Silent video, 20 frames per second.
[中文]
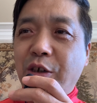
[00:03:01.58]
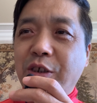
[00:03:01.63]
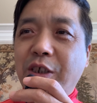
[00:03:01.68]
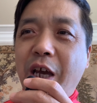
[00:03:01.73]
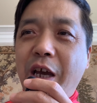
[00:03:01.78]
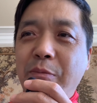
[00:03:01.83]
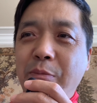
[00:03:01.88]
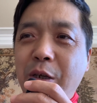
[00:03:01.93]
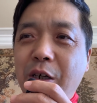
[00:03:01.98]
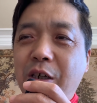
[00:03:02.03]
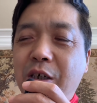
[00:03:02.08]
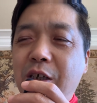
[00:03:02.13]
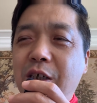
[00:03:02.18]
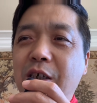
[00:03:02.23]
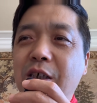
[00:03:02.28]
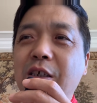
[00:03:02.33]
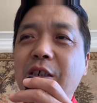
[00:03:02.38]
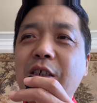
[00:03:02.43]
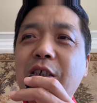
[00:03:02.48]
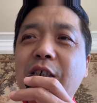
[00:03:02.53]
蔡明
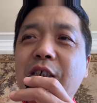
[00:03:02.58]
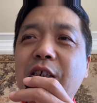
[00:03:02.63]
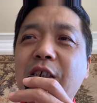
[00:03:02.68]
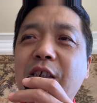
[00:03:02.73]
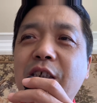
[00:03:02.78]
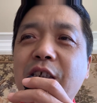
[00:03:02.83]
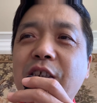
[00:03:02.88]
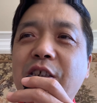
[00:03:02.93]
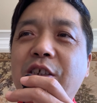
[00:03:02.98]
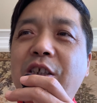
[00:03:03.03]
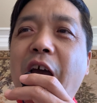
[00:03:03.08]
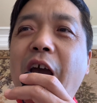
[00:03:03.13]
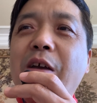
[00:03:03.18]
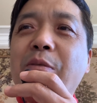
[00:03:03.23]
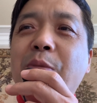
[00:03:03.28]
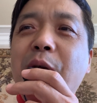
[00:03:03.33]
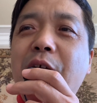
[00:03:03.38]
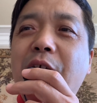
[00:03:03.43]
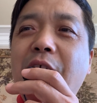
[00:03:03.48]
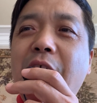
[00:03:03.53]
儿，蔡
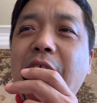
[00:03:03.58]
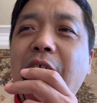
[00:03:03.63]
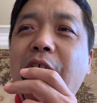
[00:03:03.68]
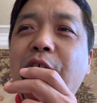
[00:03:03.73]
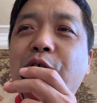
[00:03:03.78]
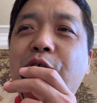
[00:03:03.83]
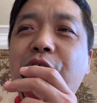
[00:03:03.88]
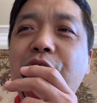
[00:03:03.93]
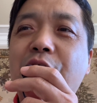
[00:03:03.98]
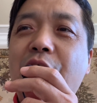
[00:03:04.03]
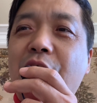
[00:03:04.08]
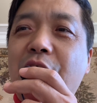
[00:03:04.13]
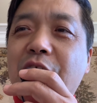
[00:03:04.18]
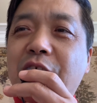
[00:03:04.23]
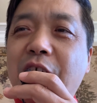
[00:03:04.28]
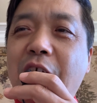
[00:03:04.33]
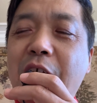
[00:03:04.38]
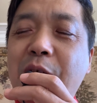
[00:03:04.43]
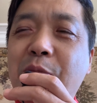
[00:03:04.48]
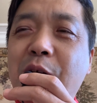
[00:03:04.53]
明儿大家都知道啊。
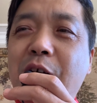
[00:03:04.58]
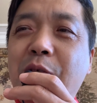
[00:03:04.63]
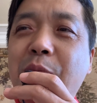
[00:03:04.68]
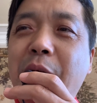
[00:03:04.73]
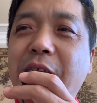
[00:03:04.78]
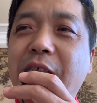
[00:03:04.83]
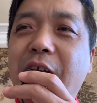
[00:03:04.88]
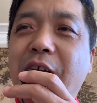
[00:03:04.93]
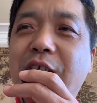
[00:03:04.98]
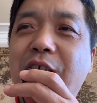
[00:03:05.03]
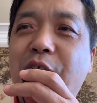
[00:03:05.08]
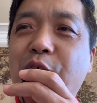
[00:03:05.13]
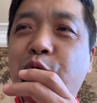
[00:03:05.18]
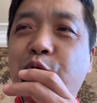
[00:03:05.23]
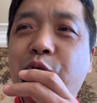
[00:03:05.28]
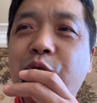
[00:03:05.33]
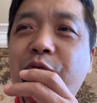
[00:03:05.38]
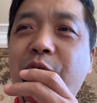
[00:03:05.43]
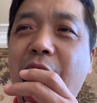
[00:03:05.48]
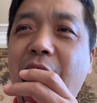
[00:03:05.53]
蔡明儿每年上
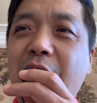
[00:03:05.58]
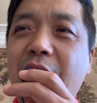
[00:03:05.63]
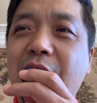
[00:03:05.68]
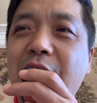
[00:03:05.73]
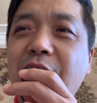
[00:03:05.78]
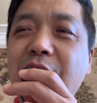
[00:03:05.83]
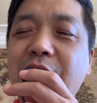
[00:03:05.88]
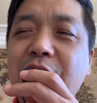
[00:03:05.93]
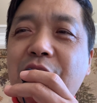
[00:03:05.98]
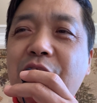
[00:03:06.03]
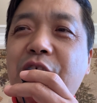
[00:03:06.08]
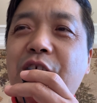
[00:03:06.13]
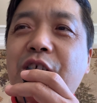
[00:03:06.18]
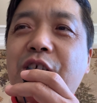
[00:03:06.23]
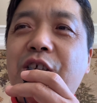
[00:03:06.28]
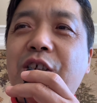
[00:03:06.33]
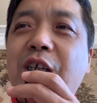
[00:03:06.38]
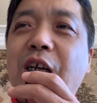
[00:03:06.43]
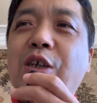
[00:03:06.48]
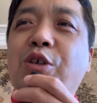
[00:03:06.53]
春晚，其
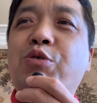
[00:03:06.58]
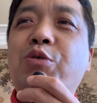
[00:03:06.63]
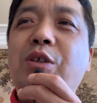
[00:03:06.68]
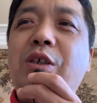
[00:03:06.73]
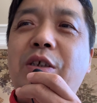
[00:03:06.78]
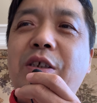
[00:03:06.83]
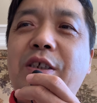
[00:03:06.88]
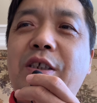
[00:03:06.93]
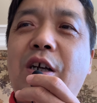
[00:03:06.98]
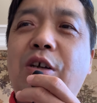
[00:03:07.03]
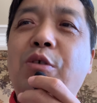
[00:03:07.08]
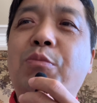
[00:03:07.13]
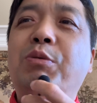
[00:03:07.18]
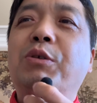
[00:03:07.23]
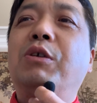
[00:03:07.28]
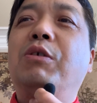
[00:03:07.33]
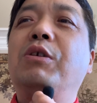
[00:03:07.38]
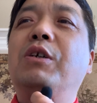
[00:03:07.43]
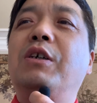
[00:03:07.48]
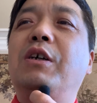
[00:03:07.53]
实他说的一点儿都不
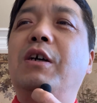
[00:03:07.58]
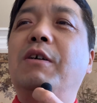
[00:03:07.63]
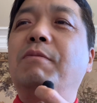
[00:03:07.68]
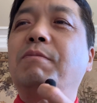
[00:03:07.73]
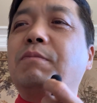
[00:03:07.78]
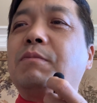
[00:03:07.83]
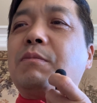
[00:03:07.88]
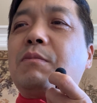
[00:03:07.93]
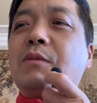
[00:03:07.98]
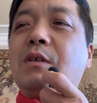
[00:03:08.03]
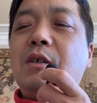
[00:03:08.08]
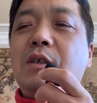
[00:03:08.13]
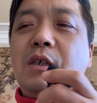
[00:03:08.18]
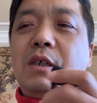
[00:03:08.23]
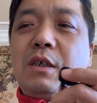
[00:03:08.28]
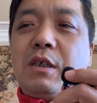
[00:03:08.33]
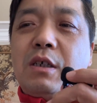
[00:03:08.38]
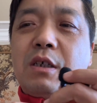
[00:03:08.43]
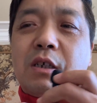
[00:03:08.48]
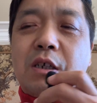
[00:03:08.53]
逗乐。
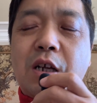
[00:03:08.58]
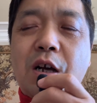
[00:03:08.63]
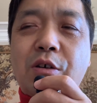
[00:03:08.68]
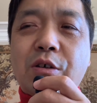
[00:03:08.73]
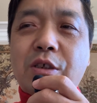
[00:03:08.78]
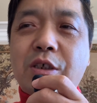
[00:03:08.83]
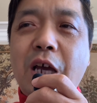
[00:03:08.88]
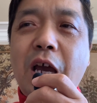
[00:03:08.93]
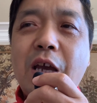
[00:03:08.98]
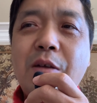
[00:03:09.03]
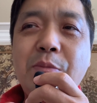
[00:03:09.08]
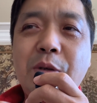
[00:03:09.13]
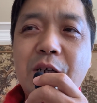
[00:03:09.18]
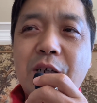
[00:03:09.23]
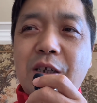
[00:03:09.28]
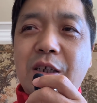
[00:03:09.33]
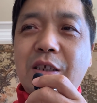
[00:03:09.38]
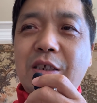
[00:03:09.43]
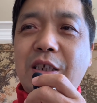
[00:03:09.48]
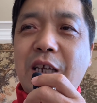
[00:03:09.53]
然后蔡明
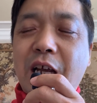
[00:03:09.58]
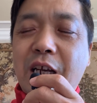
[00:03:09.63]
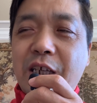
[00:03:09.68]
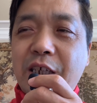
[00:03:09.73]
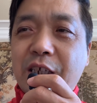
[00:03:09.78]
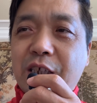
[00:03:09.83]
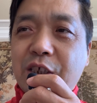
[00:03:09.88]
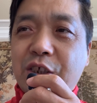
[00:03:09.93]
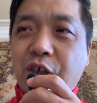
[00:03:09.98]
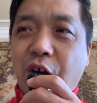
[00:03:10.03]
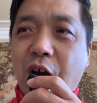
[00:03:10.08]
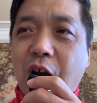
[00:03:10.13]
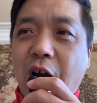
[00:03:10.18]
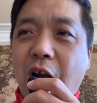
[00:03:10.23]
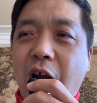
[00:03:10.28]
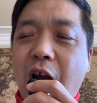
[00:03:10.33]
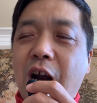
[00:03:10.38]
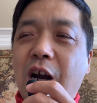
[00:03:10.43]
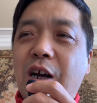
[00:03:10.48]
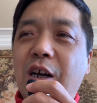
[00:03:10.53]
儿演了一个小
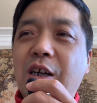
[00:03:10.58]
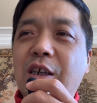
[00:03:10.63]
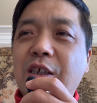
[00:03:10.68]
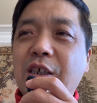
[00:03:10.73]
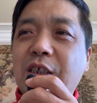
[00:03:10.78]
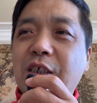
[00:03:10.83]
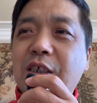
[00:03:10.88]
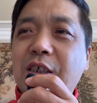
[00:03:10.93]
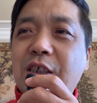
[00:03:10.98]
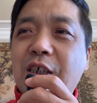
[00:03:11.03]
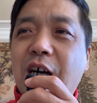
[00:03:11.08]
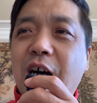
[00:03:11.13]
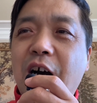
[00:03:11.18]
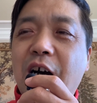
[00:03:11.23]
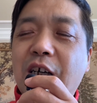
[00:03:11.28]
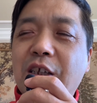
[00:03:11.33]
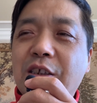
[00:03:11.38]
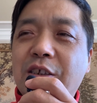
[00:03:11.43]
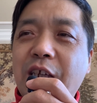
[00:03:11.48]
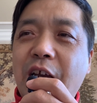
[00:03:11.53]
孩儿，
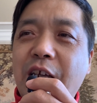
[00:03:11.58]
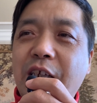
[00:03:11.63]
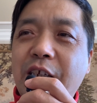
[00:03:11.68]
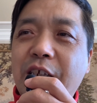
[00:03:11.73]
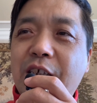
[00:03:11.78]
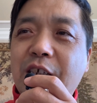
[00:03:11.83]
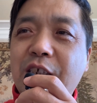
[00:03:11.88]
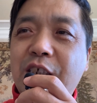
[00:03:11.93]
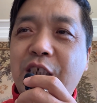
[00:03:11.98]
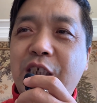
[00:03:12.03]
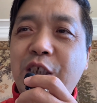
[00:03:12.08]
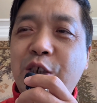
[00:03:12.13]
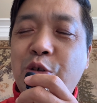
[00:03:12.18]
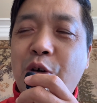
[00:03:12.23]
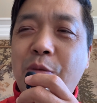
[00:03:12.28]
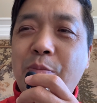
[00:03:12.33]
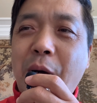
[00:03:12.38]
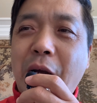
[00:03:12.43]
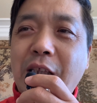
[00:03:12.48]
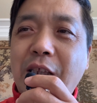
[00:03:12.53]
啊，在这个西
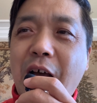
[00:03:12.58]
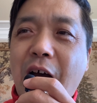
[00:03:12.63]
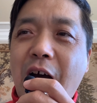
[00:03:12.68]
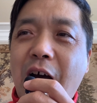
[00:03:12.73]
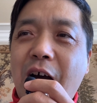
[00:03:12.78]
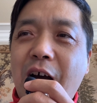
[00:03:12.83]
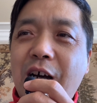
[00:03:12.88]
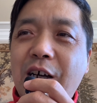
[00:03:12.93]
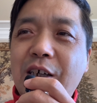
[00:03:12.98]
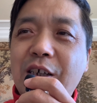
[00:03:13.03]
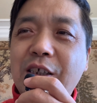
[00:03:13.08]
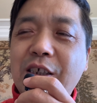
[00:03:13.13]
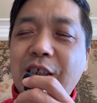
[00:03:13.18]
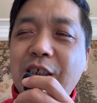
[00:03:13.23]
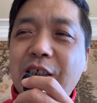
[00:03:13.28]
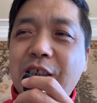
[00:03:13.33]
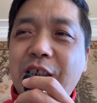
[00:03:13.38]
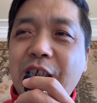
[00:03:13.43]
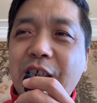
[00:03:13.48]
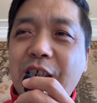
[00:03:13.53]
双版纳
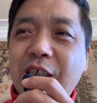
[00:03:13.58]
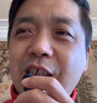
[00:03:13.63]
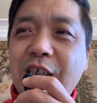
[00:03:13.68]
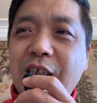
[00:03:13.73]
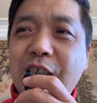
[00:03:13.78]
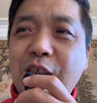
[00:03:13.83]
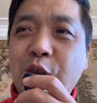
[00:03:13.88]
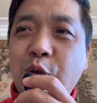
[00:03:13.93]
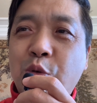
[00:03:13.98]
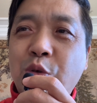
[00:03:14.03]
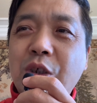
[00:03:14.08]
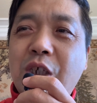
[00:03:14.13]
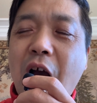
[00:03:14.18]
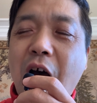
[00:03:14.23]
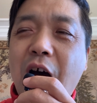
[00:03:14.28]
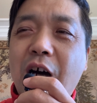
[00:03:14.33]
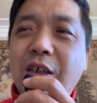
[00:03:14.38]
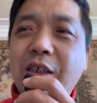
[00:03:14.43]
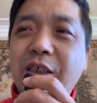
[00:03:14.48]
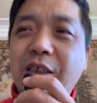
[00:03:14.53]
这个农
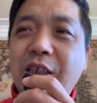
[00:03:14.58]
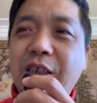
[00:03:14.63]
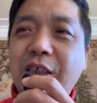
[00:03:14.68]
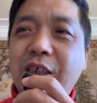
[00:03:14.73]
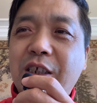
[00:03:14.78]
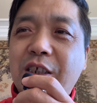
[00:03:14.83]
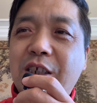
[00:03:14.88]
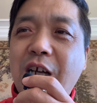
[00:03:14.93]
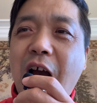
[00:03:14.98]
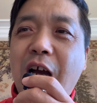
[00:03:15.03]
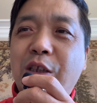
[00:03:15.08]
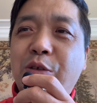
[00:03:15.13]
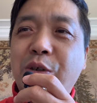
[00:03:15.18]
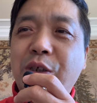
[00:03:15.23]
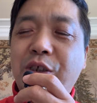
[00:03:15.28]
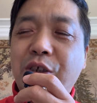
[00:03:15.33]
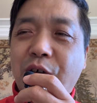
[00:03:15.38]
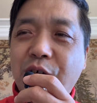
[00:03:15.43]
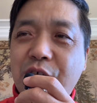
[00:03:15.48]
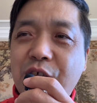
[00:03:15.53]
场里的一个插
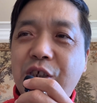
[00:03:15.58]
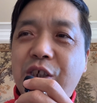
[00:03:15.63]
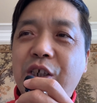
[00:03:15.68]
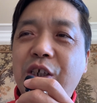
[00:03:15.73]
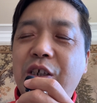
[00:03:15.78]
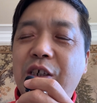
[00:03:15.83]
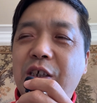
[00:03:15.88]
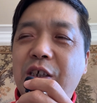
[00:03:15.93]
队小知青，